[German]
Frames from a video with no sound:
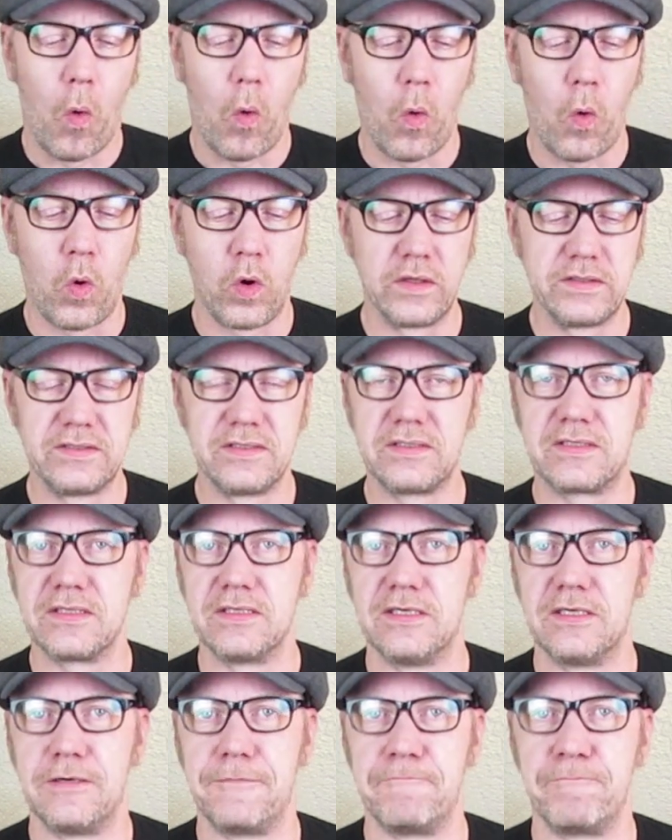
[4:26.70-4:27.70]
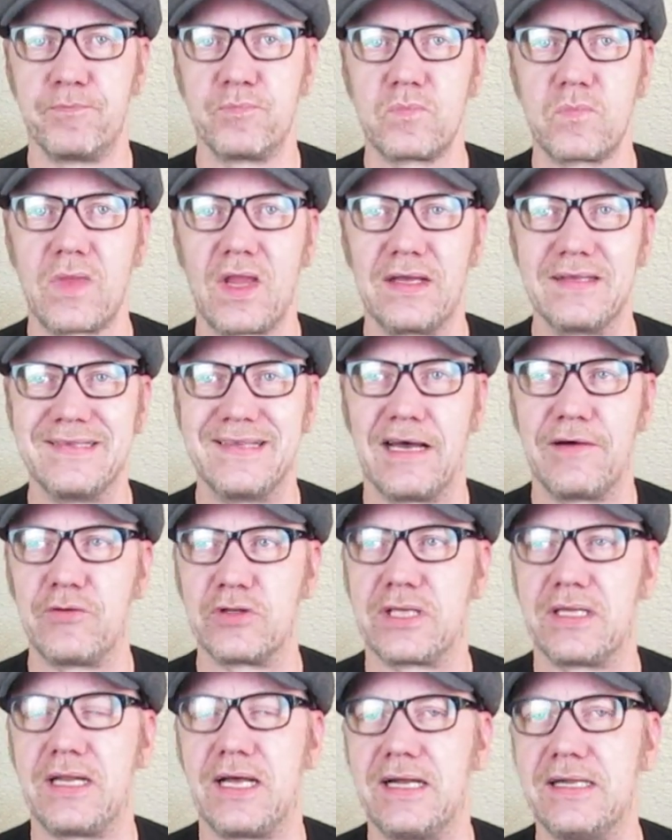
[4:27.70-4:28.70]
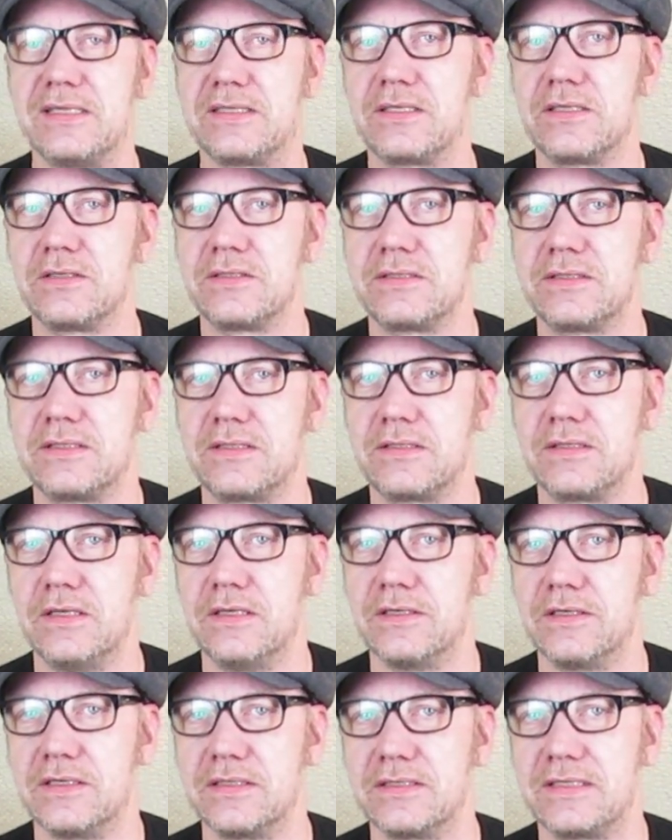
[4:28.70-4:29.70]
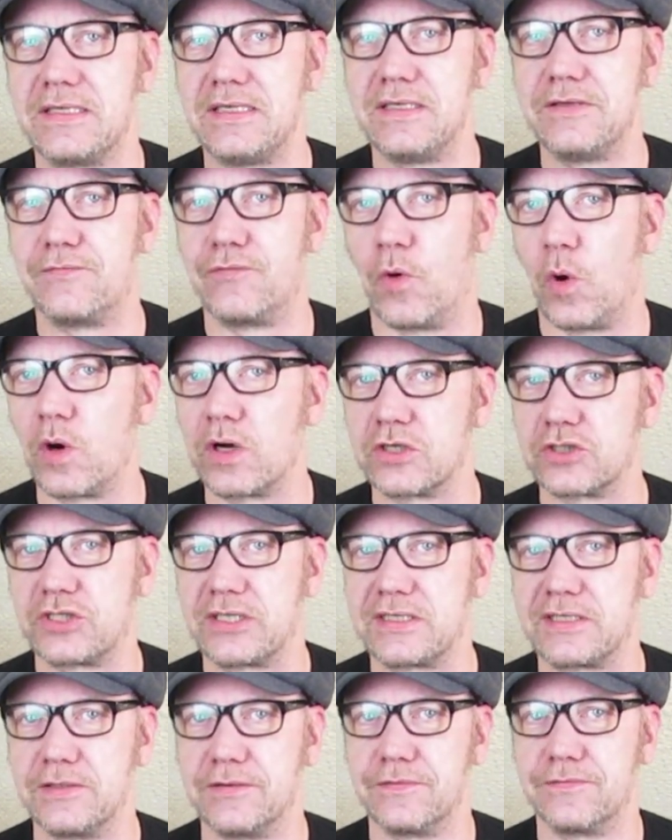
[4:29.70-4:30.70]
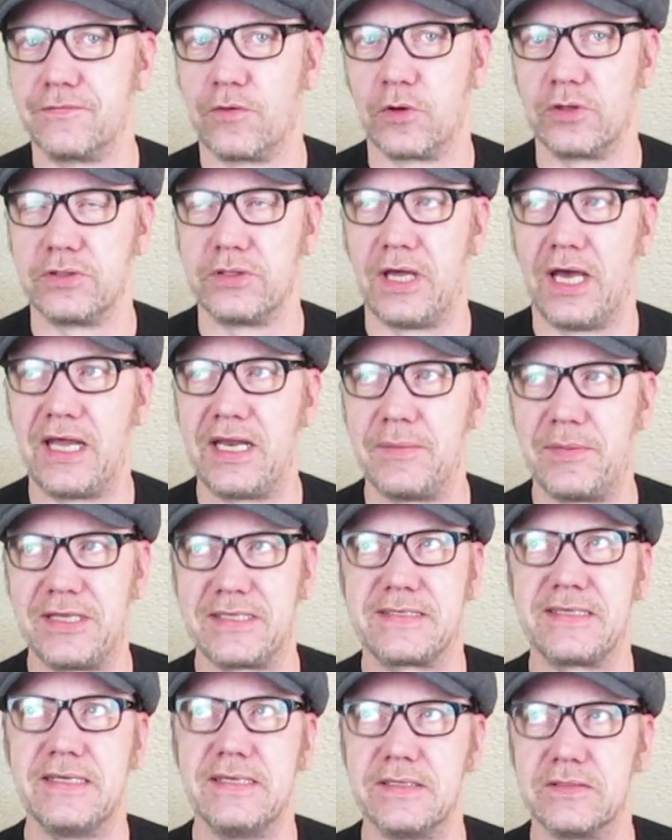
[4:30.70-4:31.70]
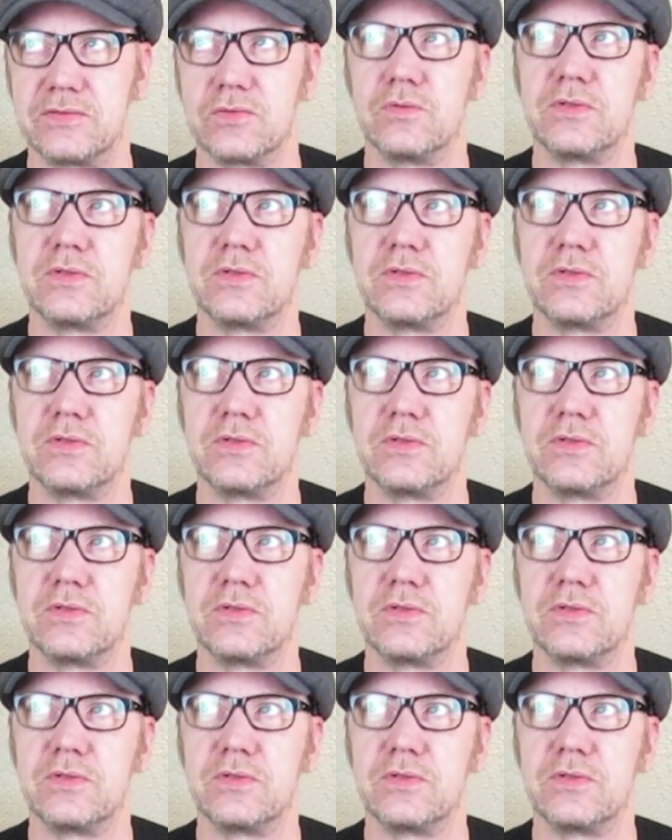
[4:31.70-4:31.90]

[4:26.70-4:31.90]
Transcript: Und ähm, da wird dann halt äh, die Vorgeschichte von Adam erzählt.